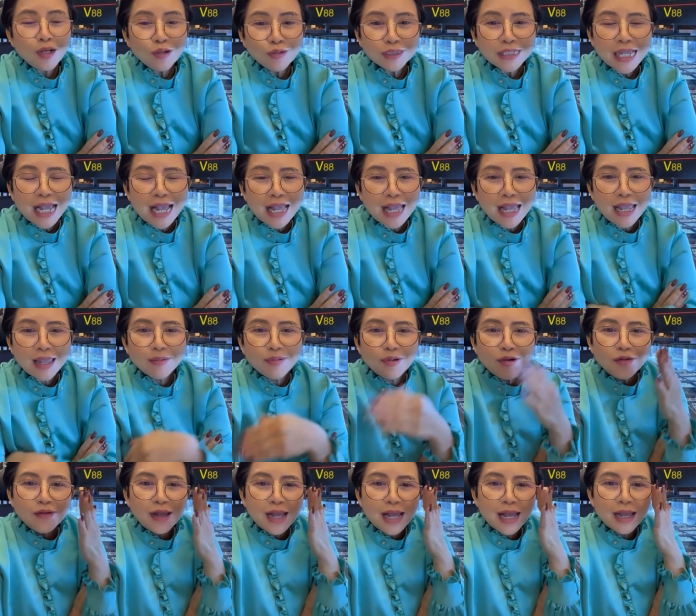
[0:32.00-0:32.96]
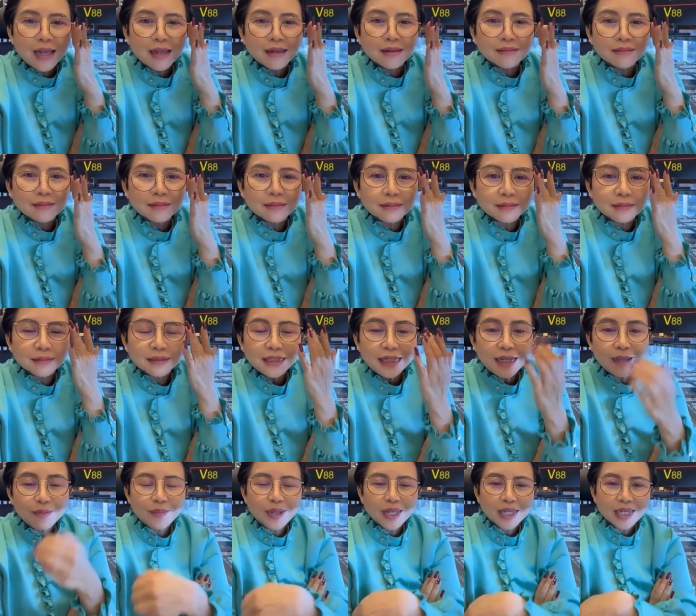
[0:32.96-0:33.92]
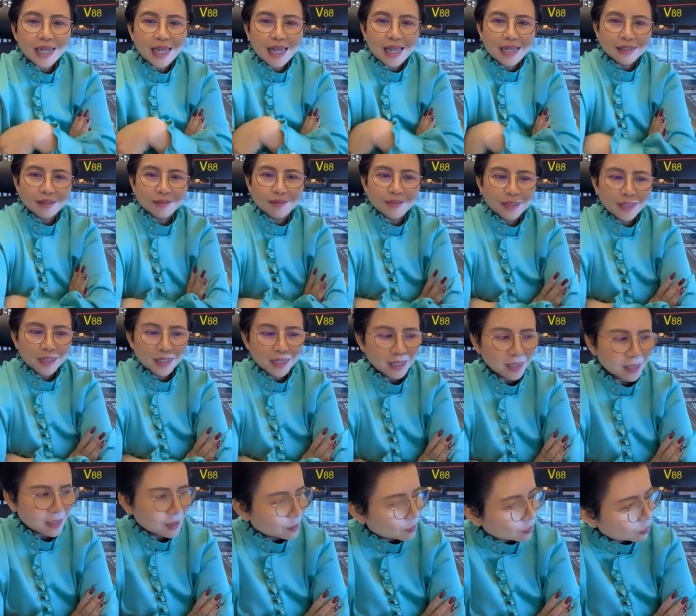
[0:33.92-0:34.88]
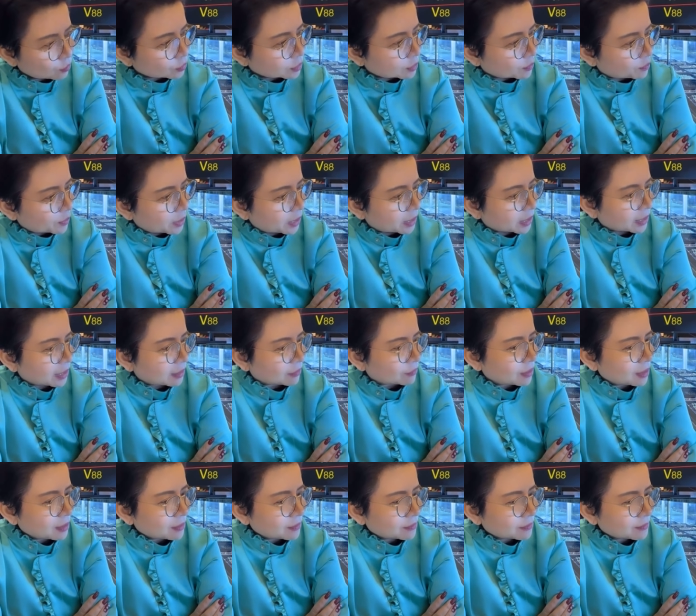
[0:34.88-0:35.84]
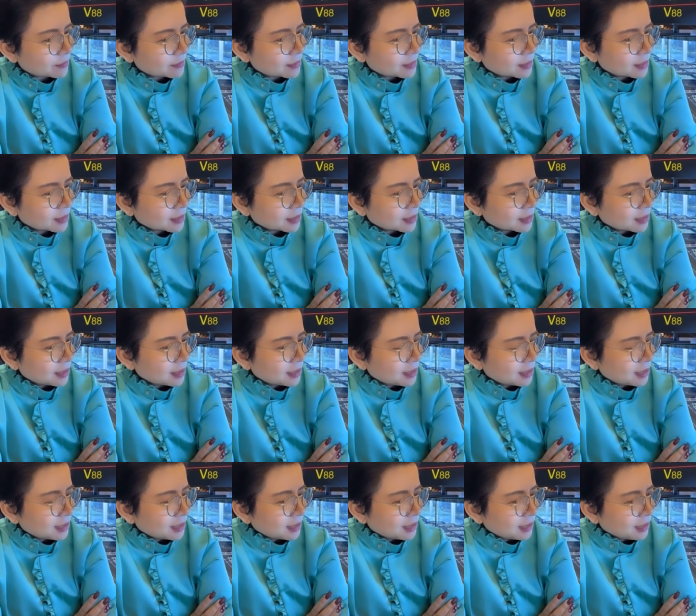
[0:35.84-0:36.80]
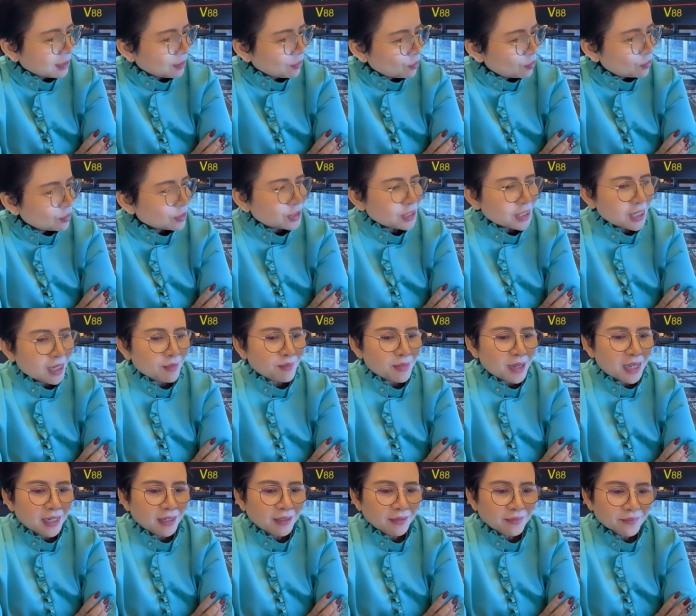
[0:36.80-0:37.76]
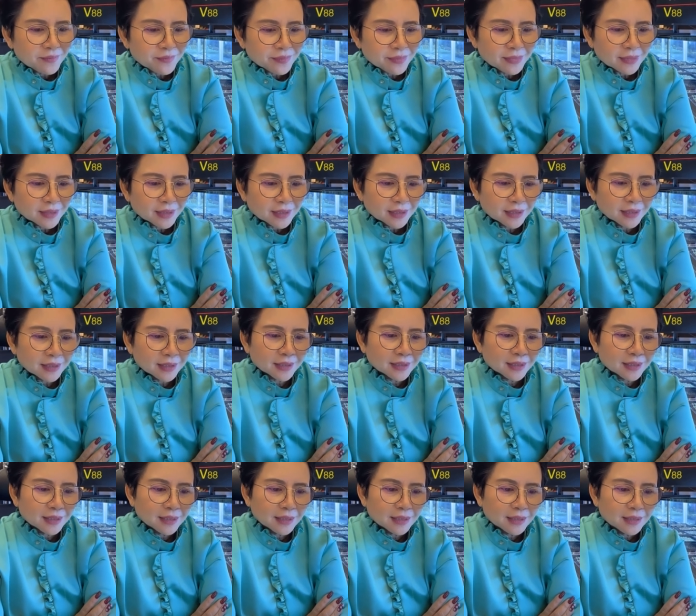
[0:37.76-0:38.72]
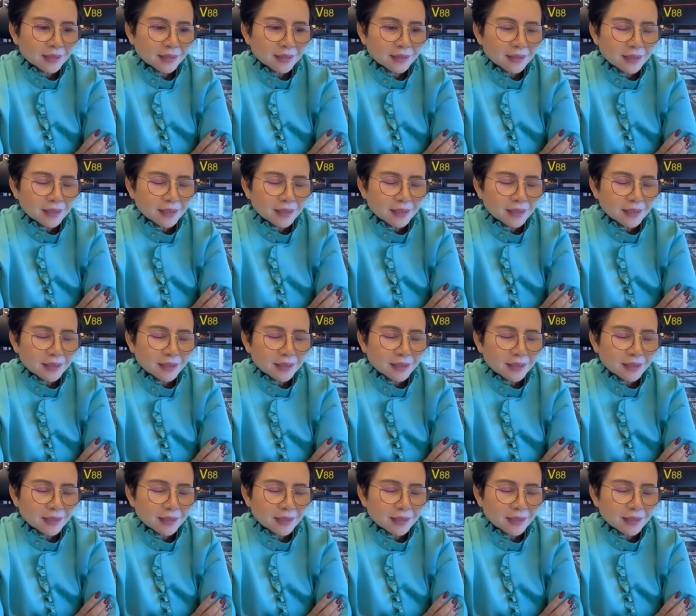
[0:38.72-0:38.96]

ก็ไม่รู้จักใคร เพราะว่า ที่อเมริกาใช่ไหมเอ๊ะแล้วกูจะไปไงวะคุณเชื่อไหมอืม